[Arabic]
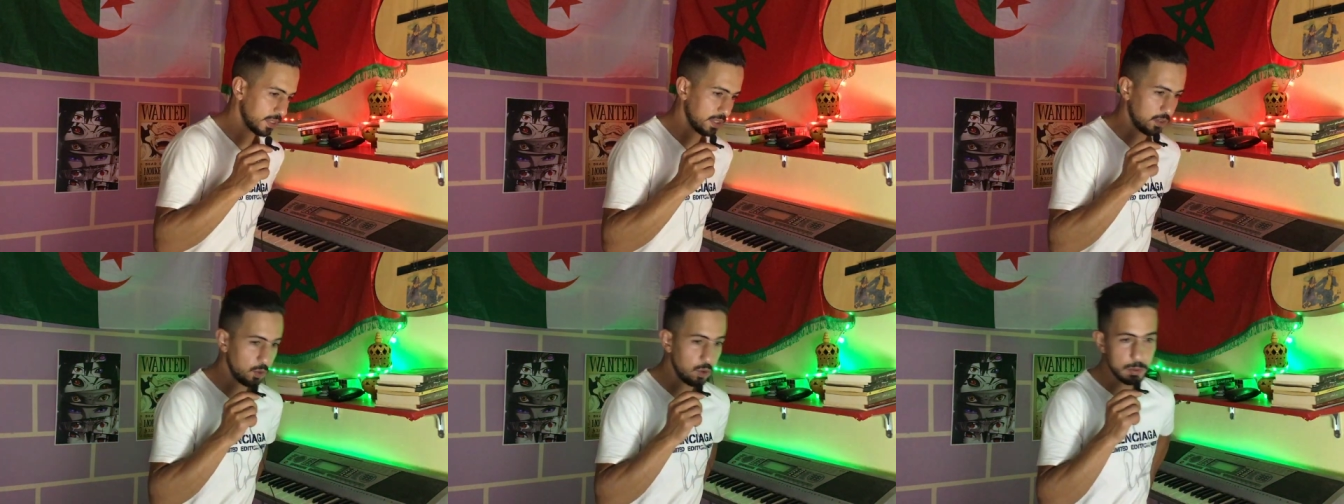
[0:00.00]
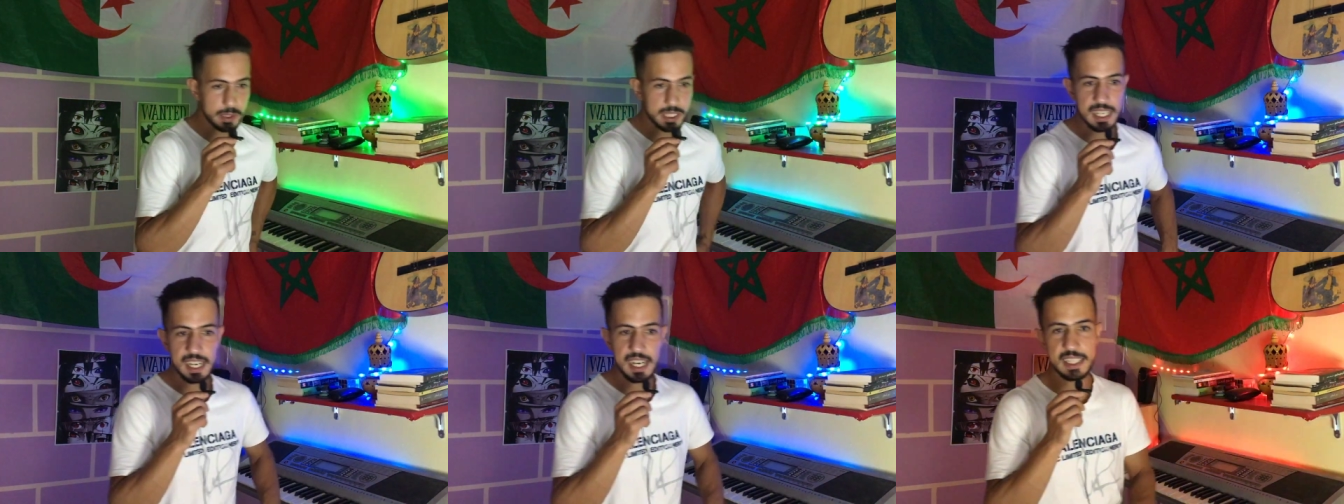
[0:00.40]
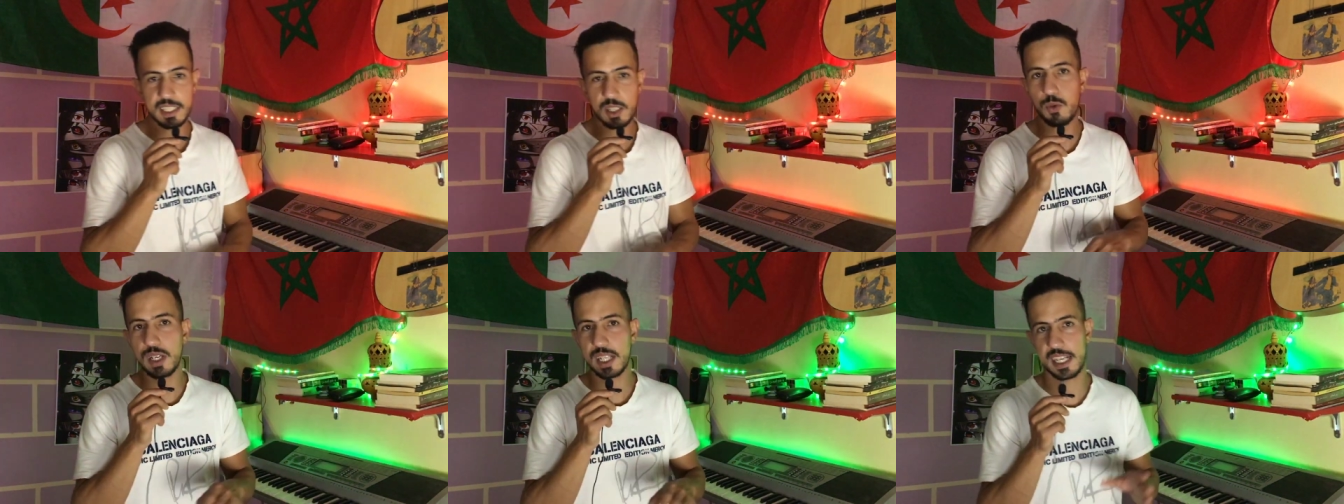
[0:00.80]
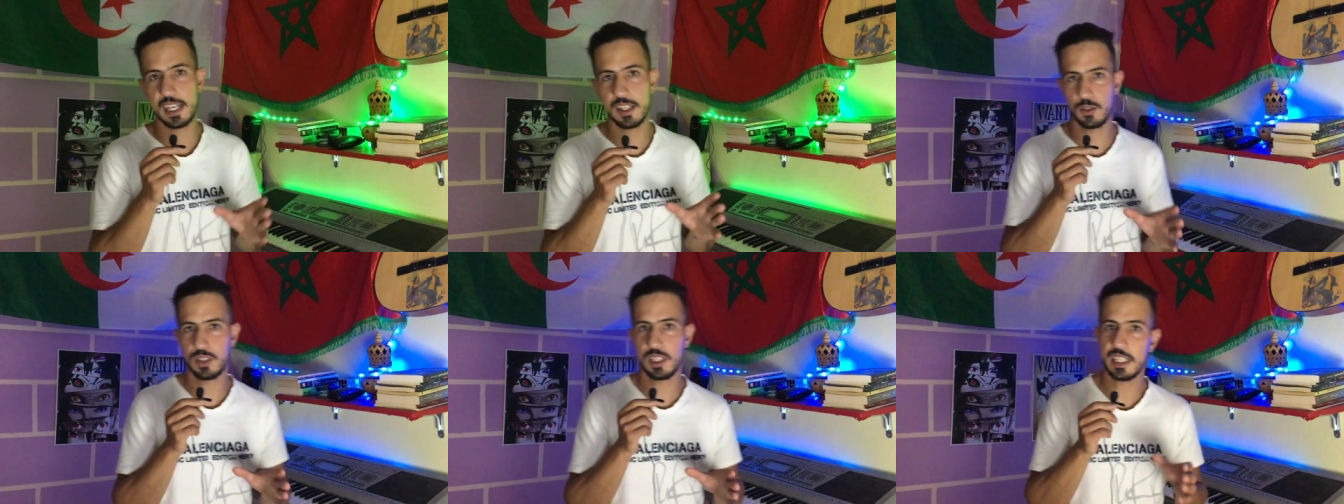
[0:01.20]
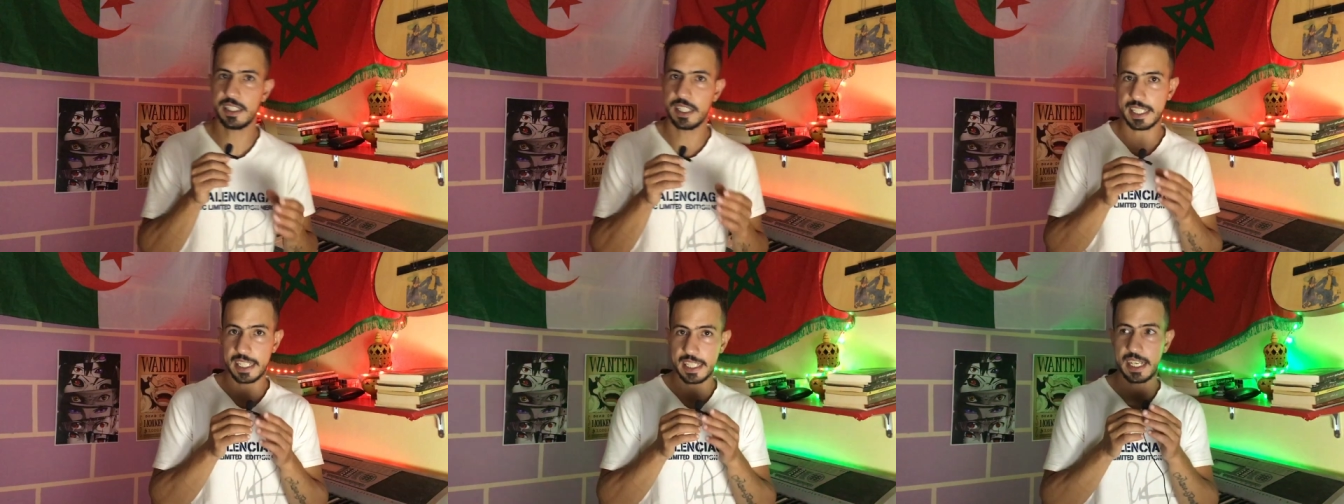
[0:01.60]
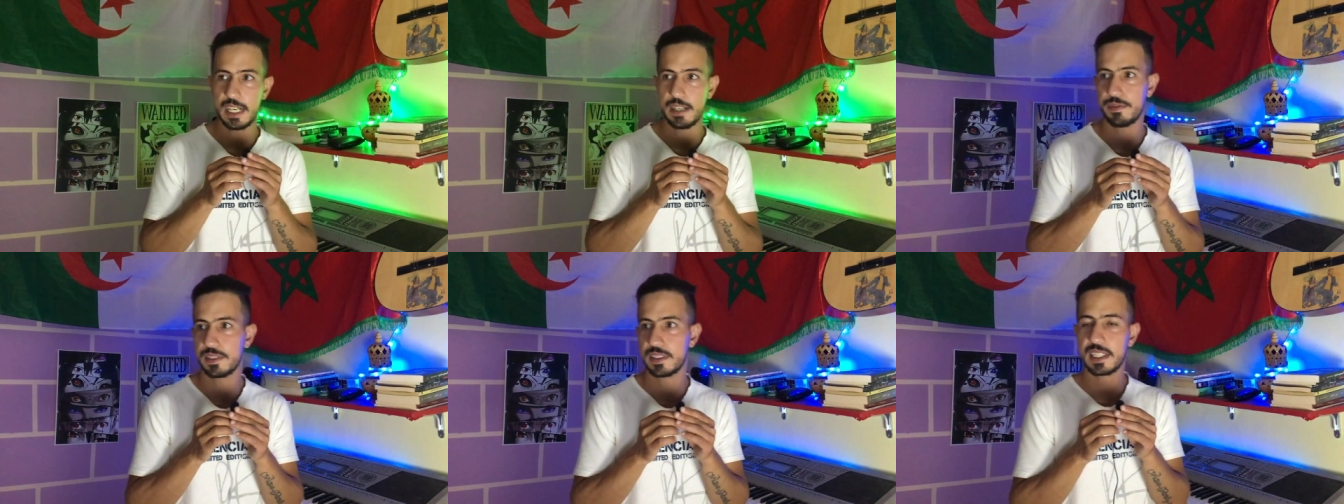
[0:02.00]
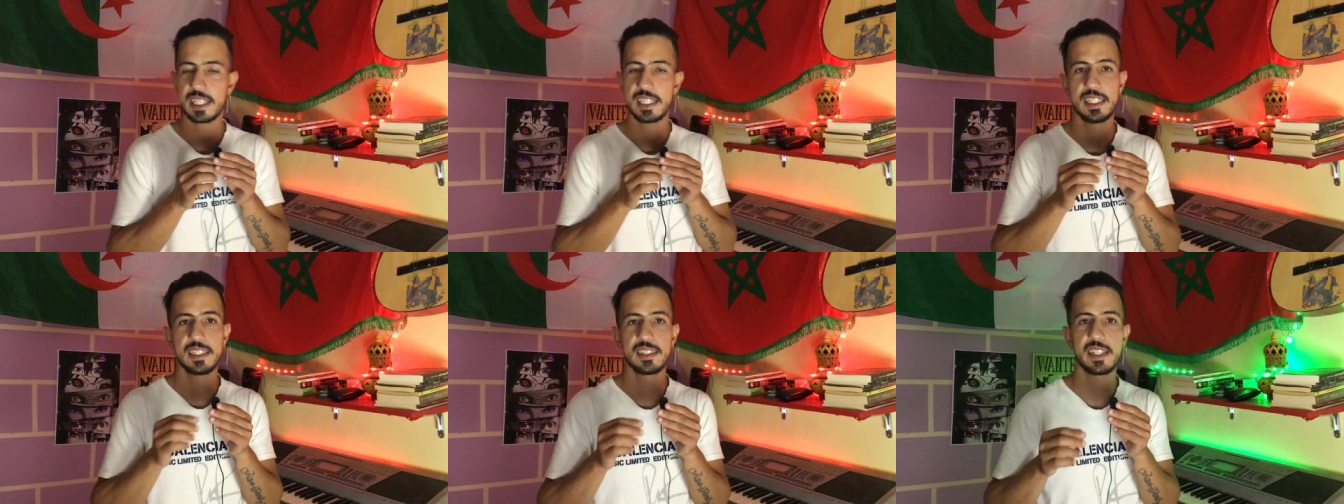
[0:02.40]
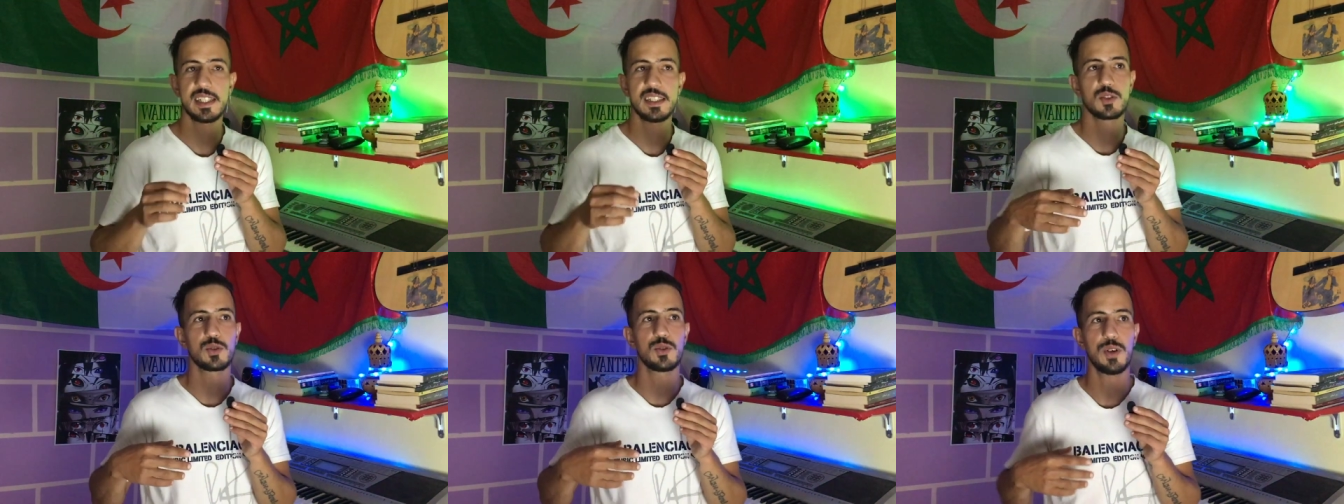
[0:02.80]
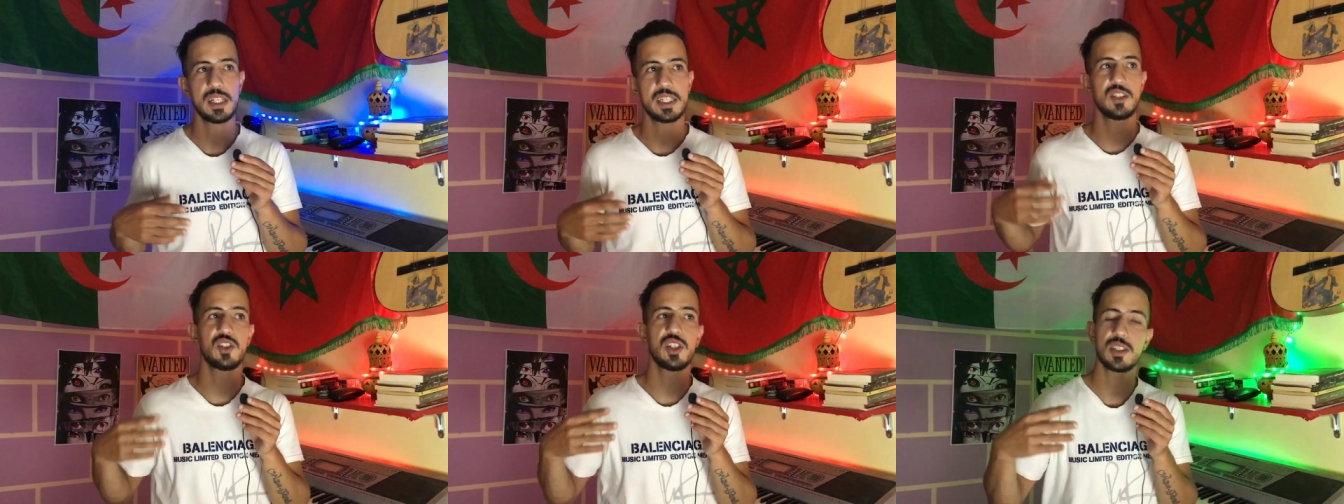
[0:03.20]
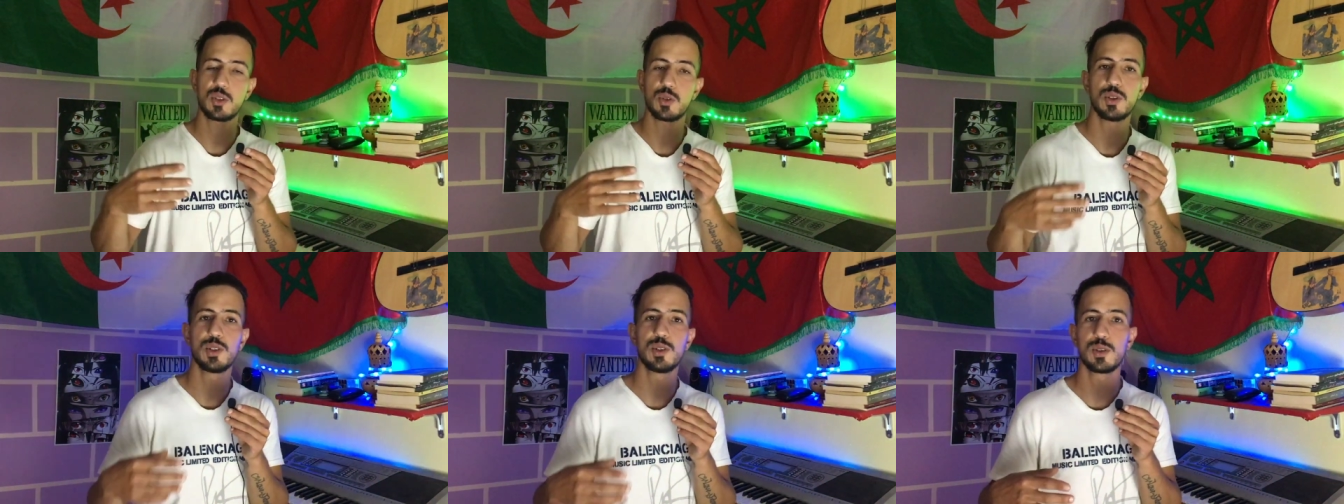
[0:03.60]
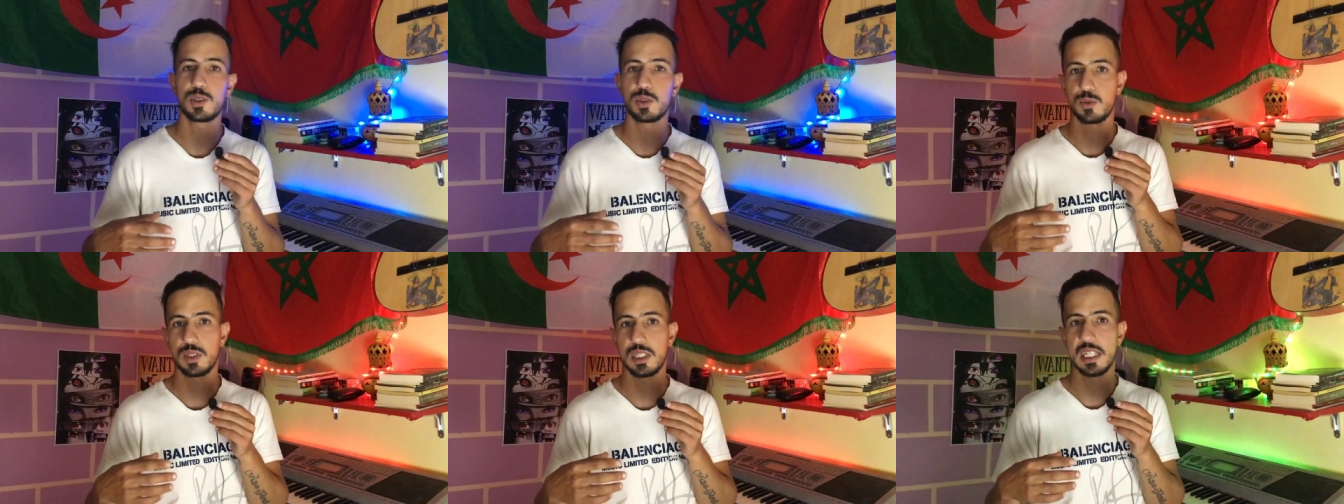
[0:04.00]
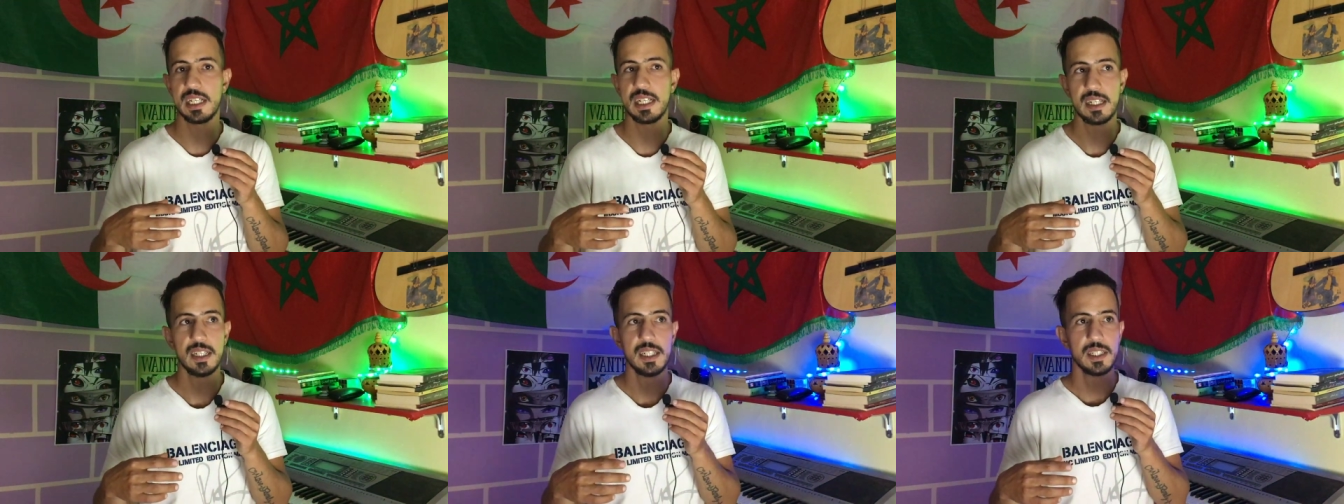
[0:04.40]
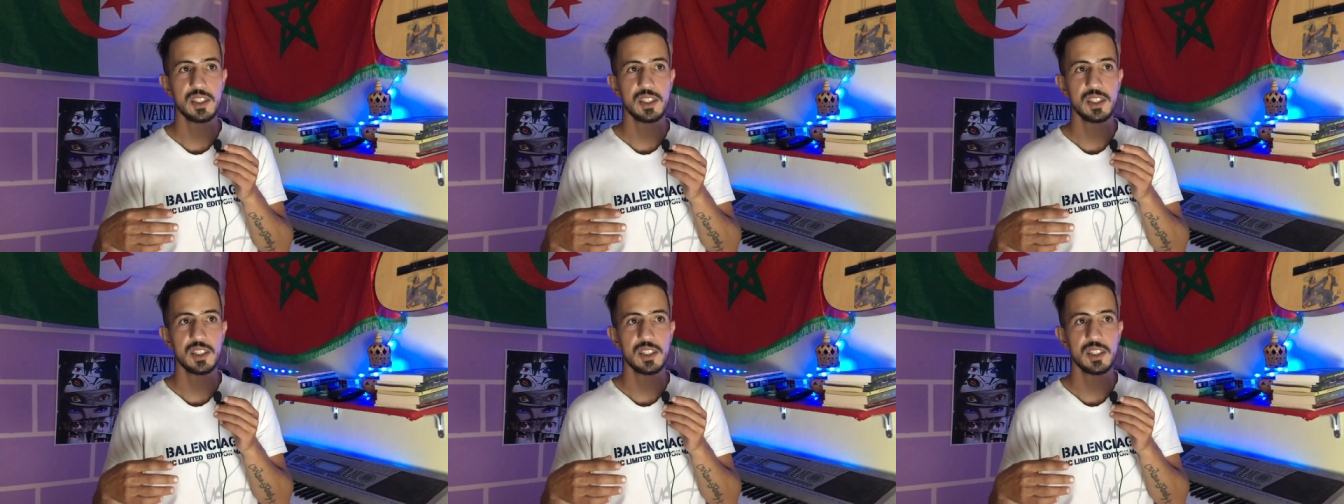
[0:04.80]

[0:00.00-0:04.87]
وبصراحة هذاك هو القانون لأنه كيخاف تخيل أنت تكون واحد الجاسوس ولا